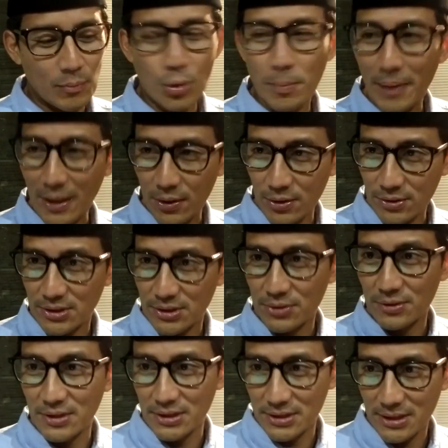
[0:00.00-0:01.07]
buku Paradoks
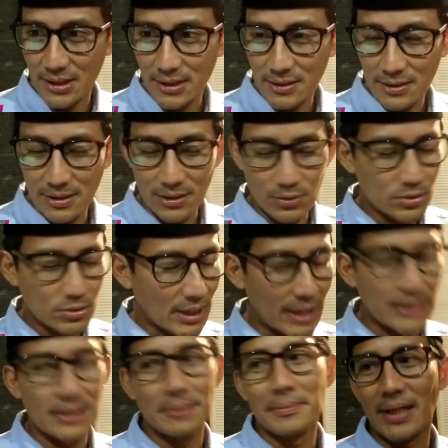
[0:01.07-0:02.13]
Indonesia itu
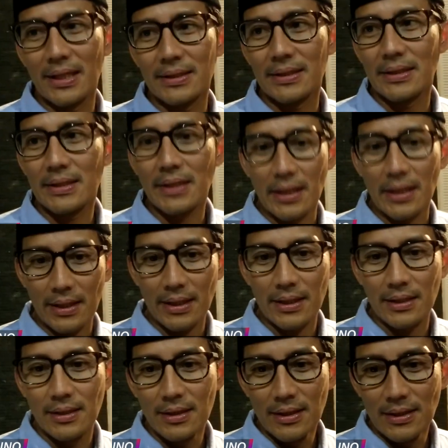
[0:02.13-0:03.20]
sangat diminati karena
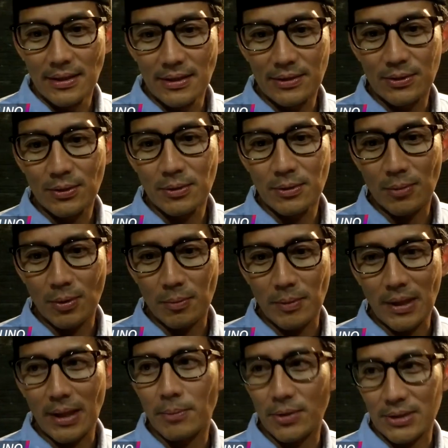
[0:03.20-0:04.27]
itu
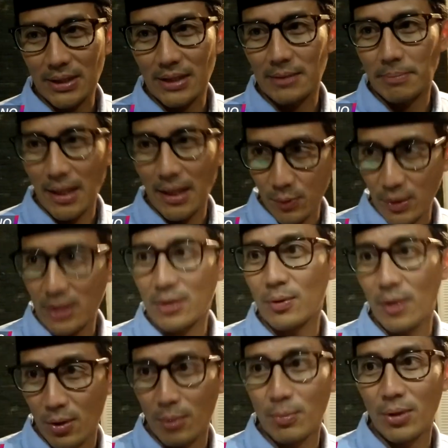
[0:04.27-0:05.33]
merupakan potret Pak Quick
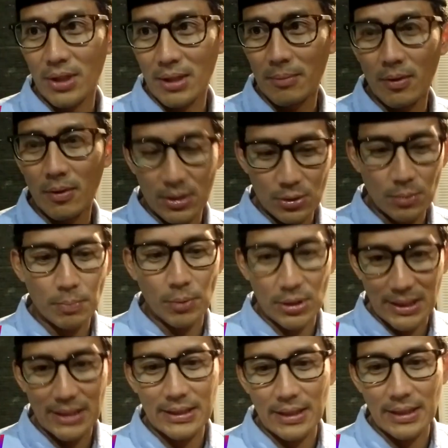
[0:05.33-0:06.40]
udah ngomong ya bahwa itu
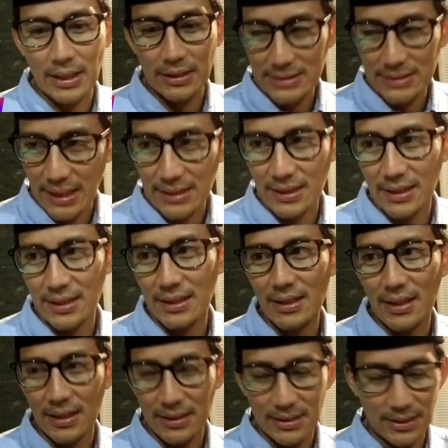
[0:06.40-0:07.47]
potret yang sangat real
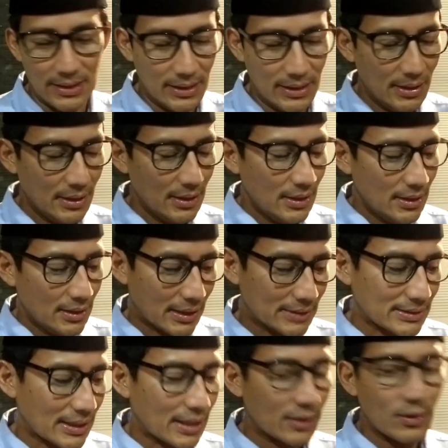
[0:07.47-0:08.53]
yang
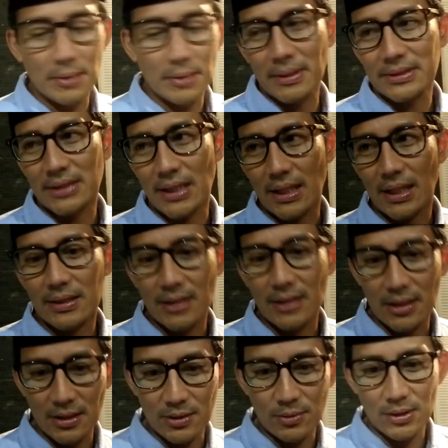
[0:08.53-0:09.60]
dirasakan oleh masyarakat
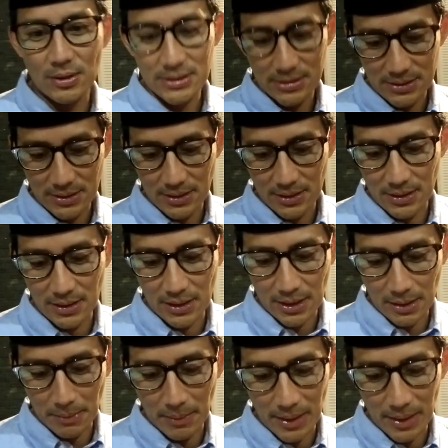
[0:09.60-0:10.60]
dan ditulis uh, dengan